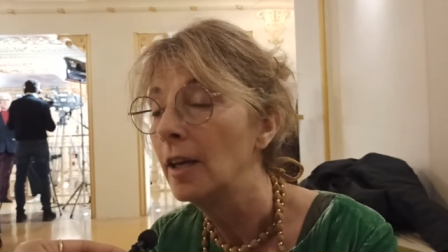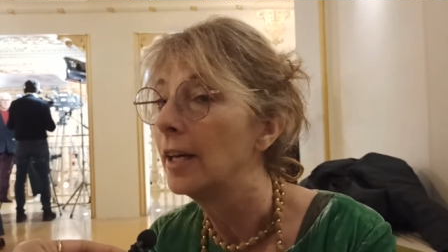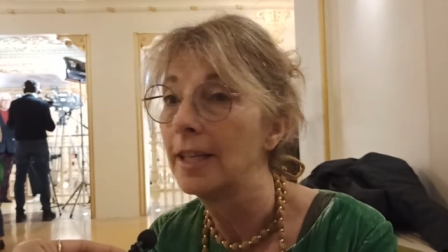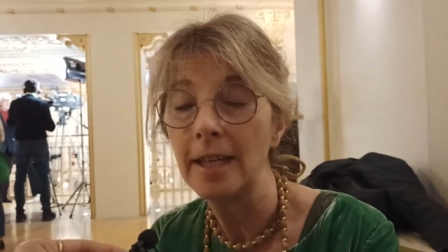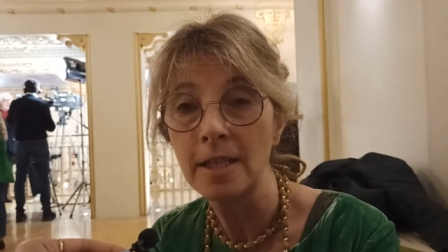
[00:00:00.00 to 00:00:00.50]

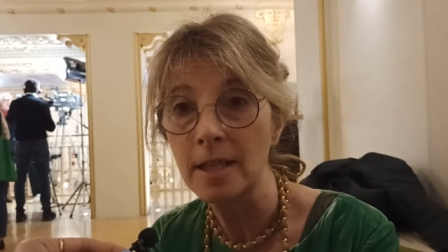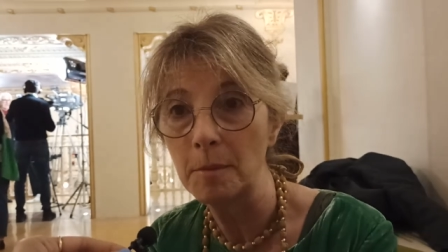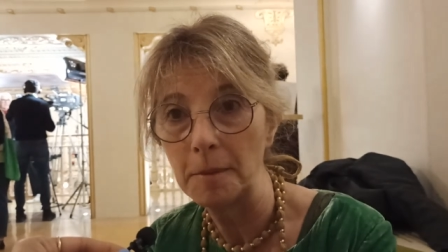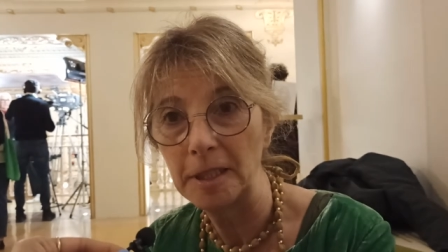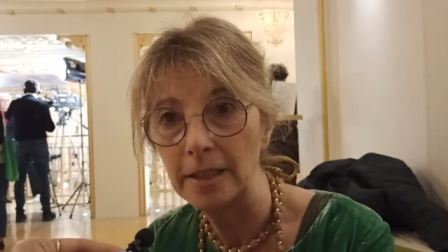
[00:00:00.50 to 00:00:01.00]
eh,
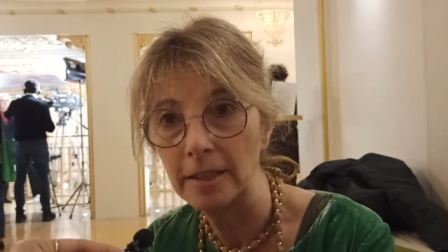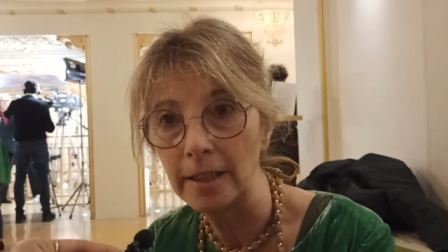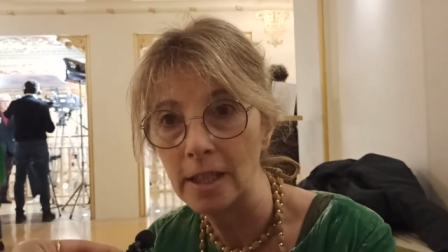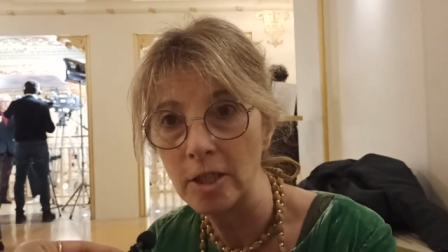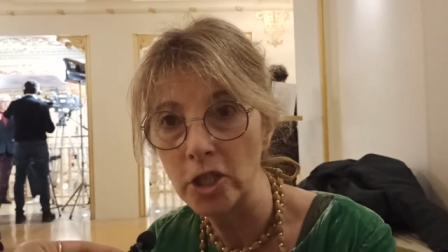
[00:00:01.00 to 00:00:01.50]
estremamente
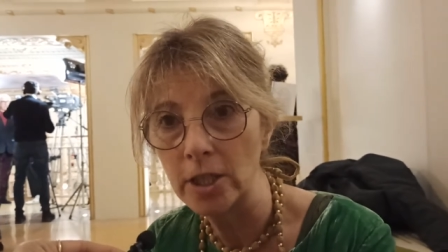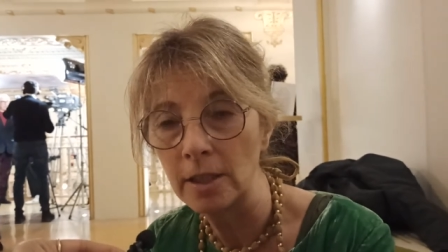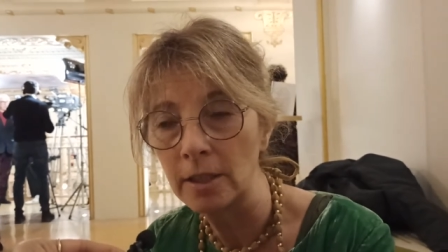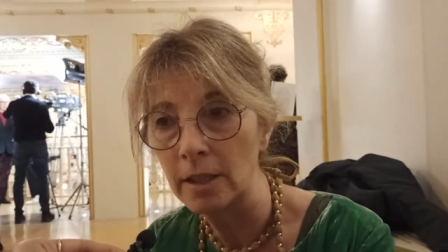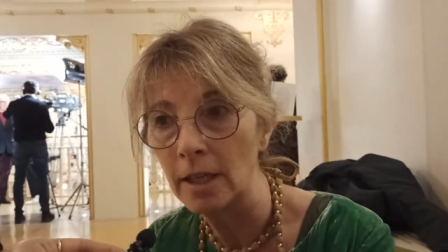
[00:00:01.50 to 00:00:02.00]

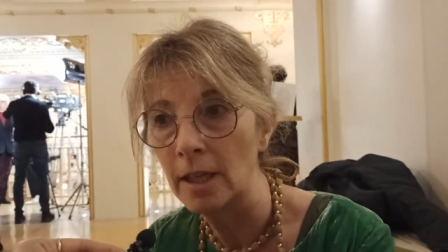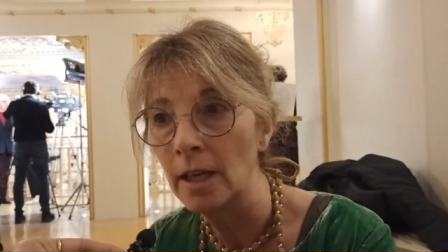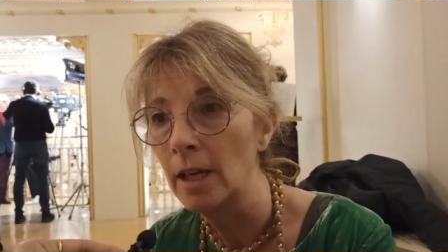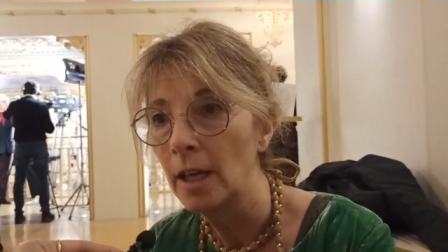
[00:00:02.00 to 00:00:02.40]
intelligente,